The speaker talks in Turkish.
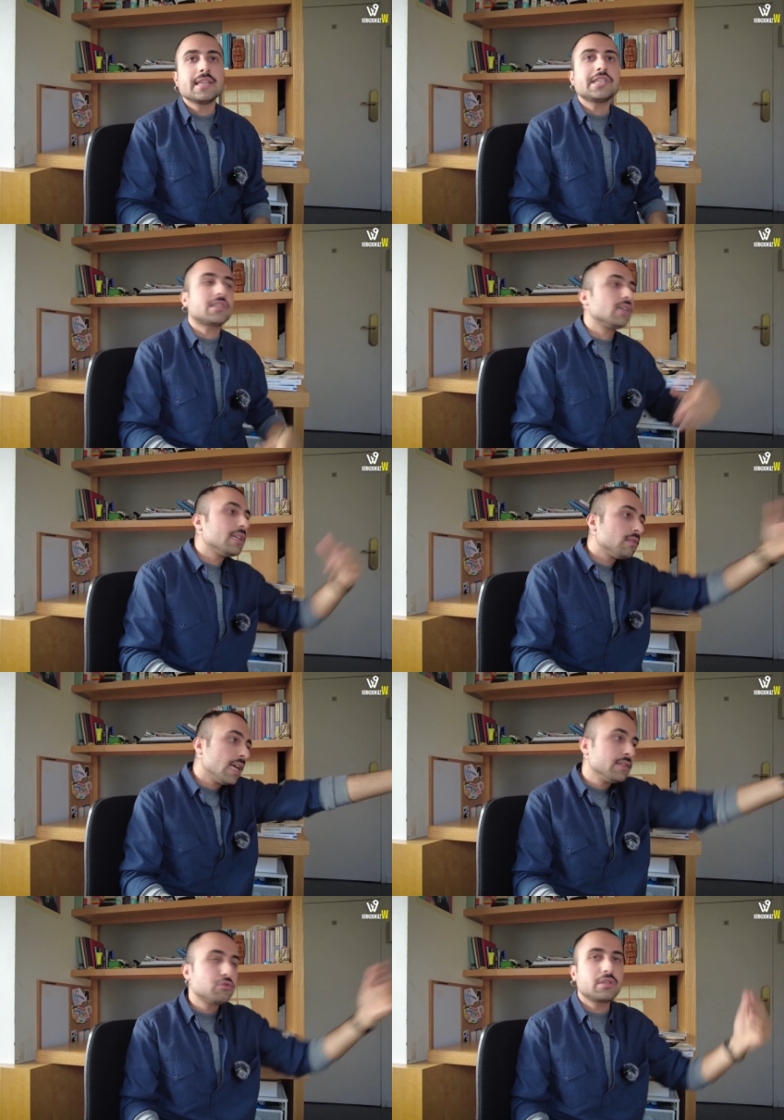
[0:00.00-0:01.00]
işte
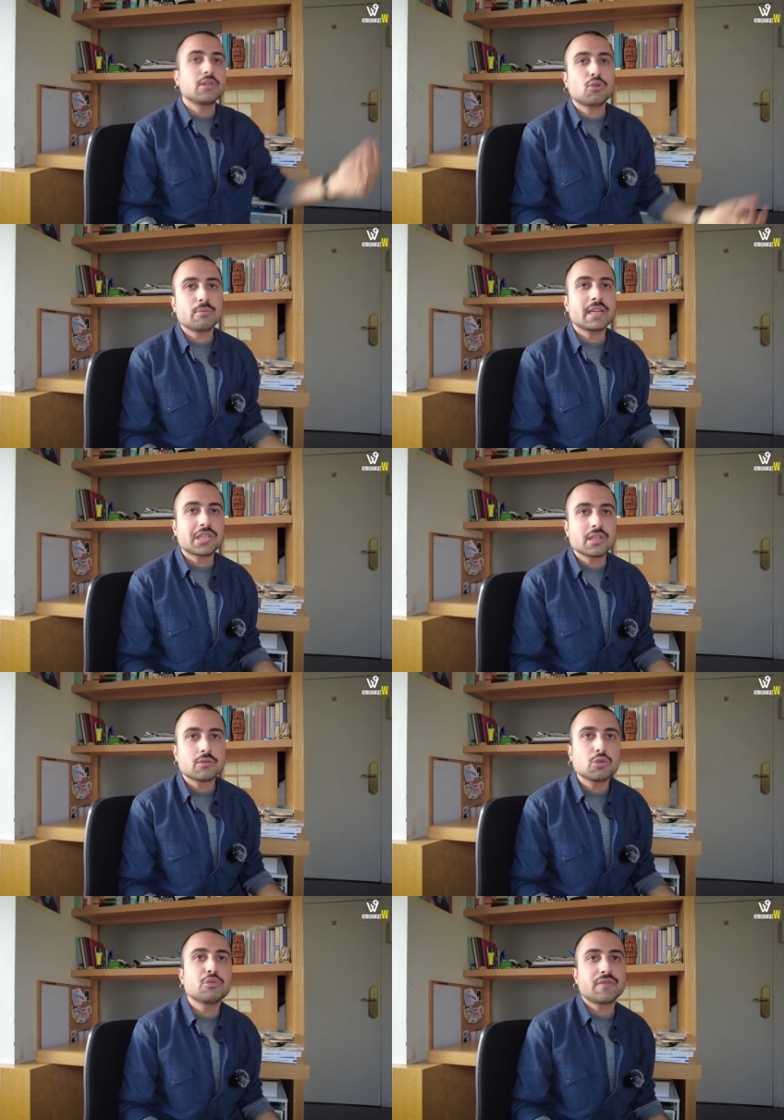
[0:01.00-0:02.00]
endüstriyi korumak
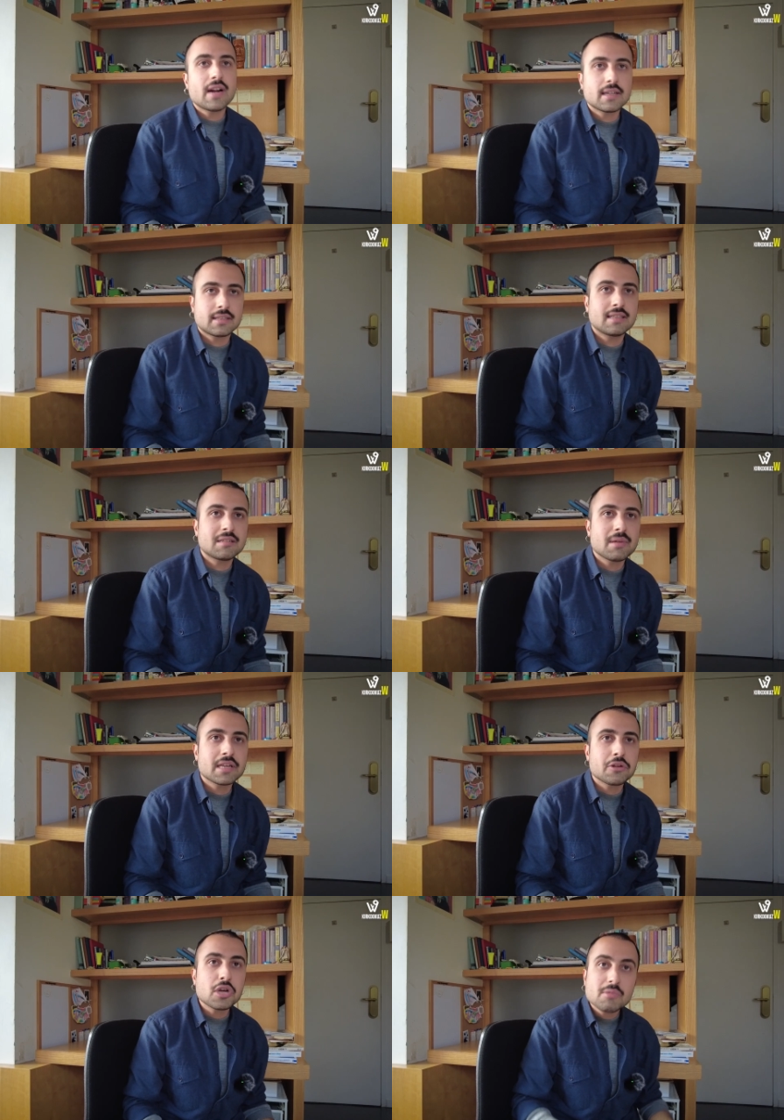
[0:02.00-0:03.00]
için gümrük vergisi getirmen
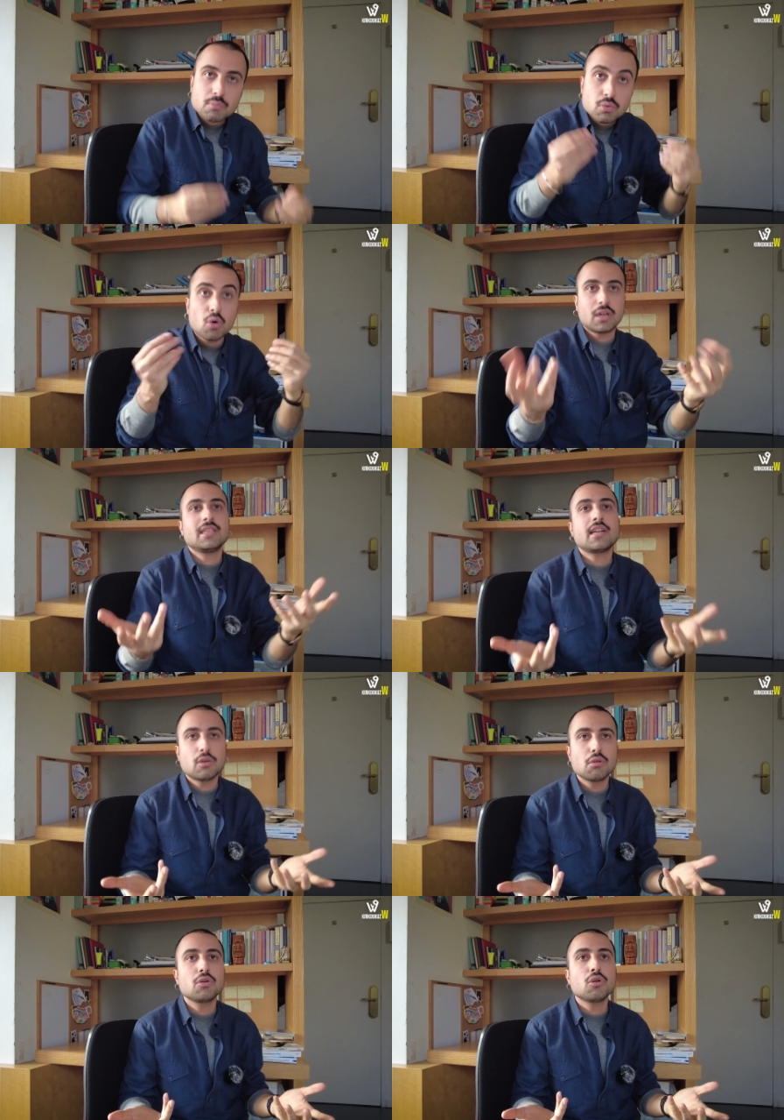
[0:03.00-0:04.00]
gerekiyor ama bu o kadar
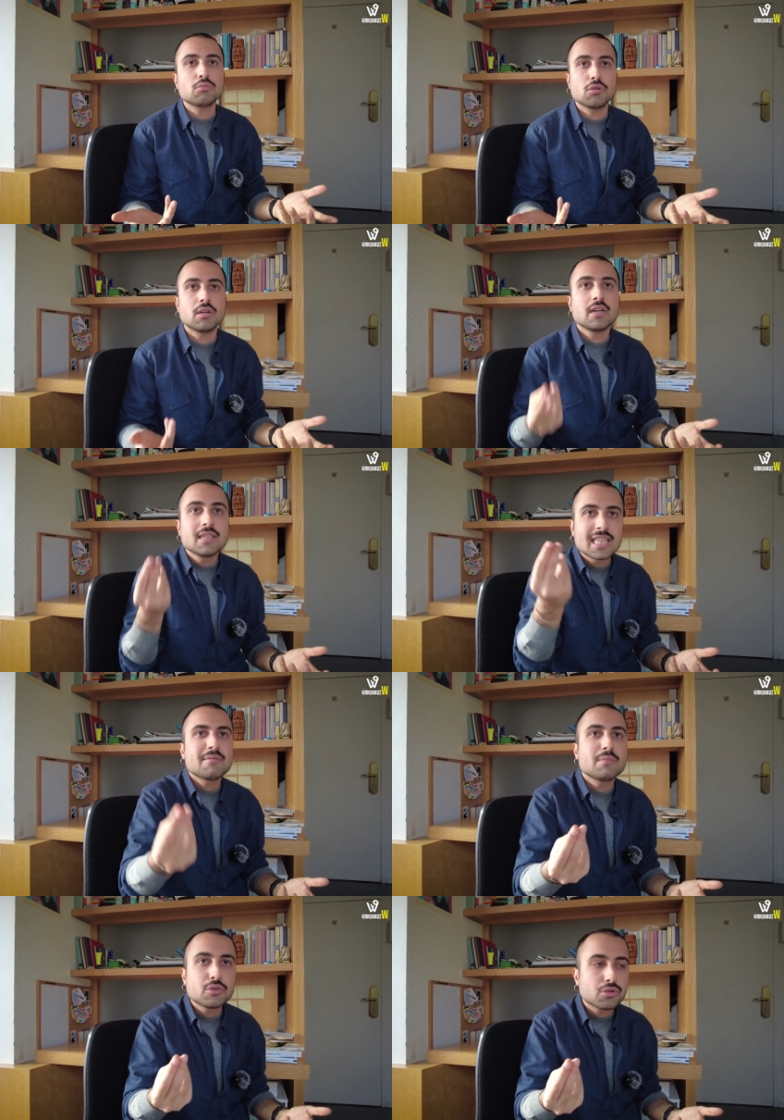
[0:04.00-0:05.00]
kolay olmuyor.
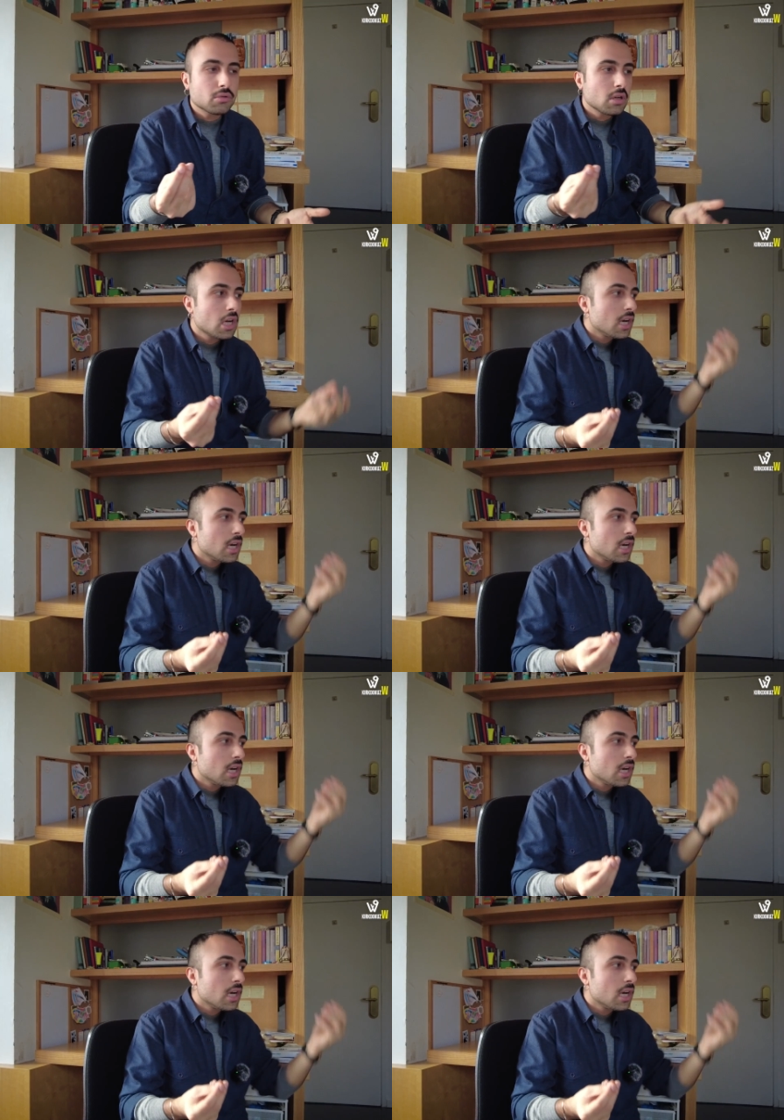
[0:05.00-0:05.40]
Sebebi şu.